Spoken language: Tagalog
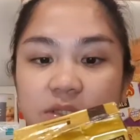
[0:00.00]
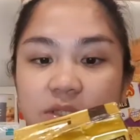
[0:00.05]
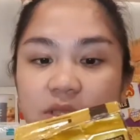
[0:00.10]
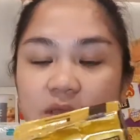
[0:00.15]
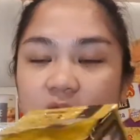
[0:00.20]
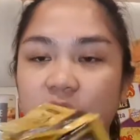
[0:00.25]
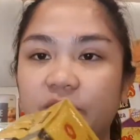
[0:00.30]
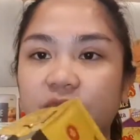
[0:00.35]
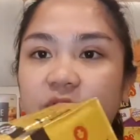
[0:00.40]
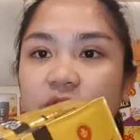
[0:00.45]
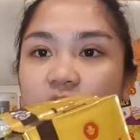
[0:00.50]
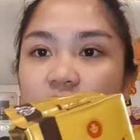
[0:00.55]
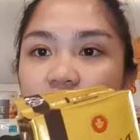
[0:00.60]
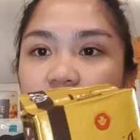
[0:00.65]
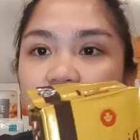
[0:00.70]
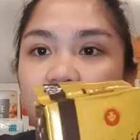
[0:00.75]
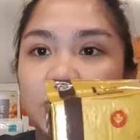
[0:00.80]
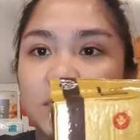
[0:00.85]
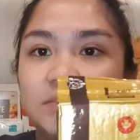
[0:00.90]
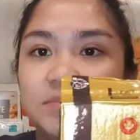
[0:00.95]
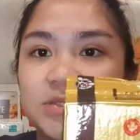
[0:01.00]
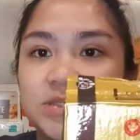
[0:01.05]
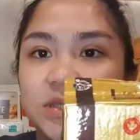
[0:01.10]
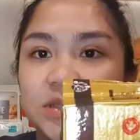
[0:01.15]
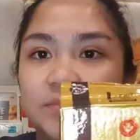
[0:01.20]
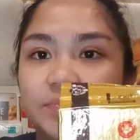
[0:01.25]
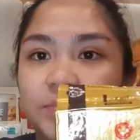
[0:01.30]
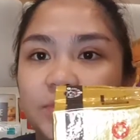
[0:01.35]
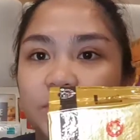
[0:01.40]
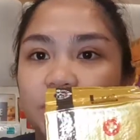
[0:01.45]
Yeah, Vitoria.
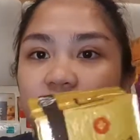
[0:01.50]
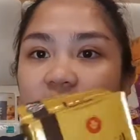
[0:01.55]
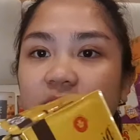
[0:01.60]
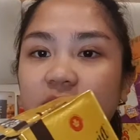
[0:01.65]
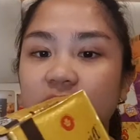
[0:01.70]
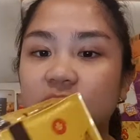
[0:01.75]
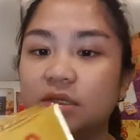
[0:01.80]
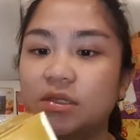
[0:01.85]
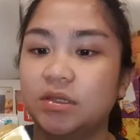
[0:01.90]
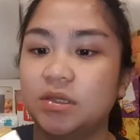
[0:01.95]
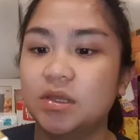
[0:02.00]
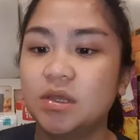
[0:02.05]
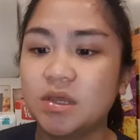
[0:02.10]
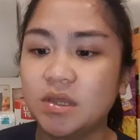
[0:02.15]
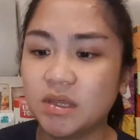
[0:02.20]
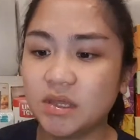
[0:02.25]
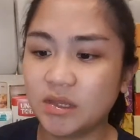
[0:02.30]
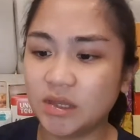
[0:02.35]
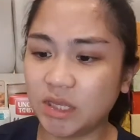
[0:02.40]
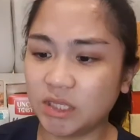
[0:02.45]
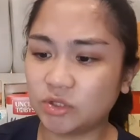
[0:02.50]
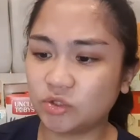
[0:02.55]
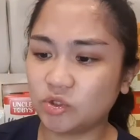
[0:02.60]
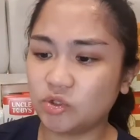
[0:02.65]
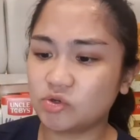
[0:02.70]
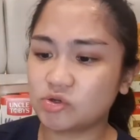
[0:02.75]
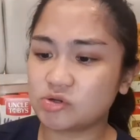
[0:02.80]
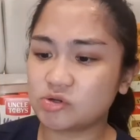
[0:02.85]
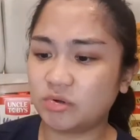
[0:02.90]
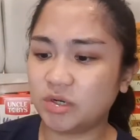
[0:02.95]
Masarap to eh. Ito
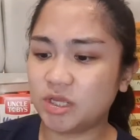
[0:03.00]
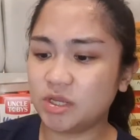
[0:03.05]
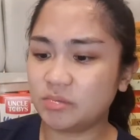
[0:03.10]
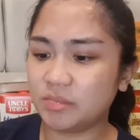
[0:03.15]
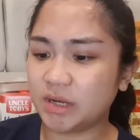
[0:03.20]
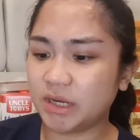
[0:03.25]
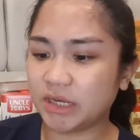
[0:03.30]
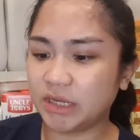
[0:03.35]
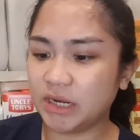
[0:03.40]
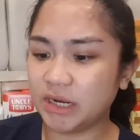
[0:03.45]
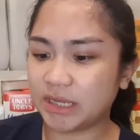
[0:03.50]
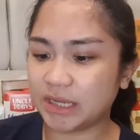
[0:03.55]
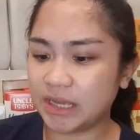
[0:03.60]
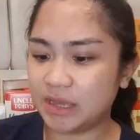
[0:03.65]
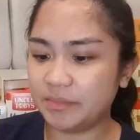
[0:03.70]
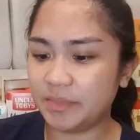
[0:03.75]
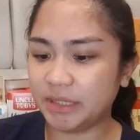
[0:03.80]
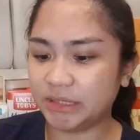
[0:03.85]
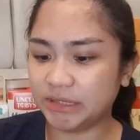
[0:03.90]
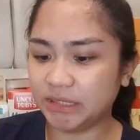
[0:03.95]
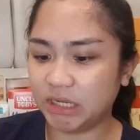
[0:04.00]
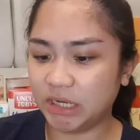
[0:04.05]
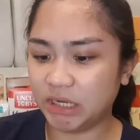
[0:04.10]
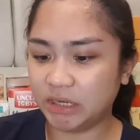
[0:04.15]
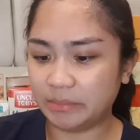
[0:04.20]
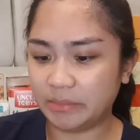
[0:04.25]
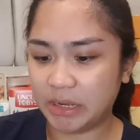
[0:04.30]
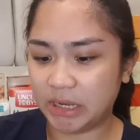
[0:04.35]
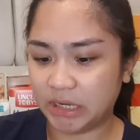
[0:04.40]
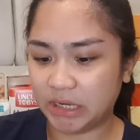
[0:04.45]
usually yung mga ginagamit
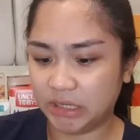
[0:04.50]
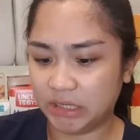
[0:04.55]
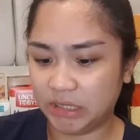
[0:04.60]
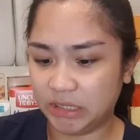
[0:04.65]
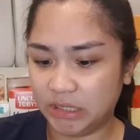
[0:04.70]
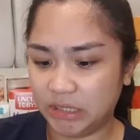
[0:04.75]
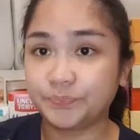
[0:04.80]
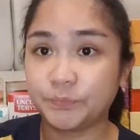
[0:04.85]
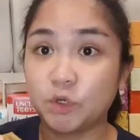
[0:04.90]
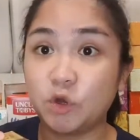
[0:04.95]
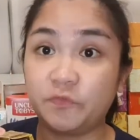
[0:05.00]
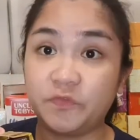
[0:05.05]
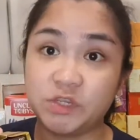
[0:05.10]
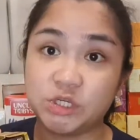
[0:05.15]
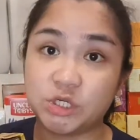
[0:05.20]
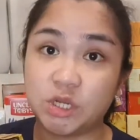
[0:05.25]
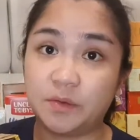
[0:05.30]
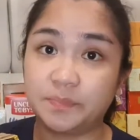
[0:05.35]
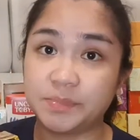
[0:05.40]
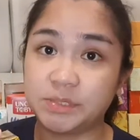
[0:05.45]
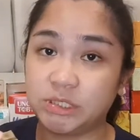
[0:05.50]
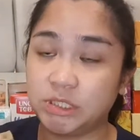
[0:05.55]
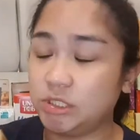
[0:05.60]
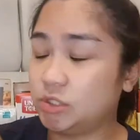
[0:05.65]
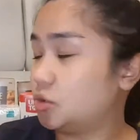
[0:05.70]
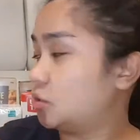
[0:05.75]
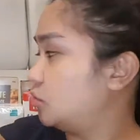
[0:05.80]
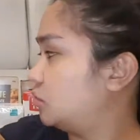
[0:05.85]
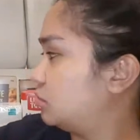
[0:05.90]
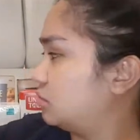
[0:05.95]
ng mga coffee shops
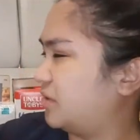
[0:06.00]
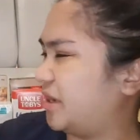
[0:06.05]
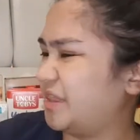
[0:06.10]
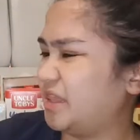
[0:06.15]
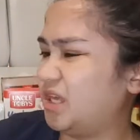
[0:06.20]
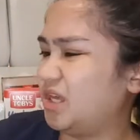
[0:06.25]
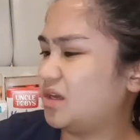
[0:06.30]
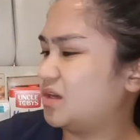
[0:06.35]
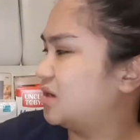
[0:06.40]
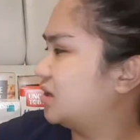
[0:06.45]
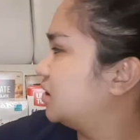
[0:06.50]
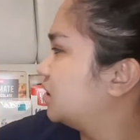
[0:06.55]
dito, I think.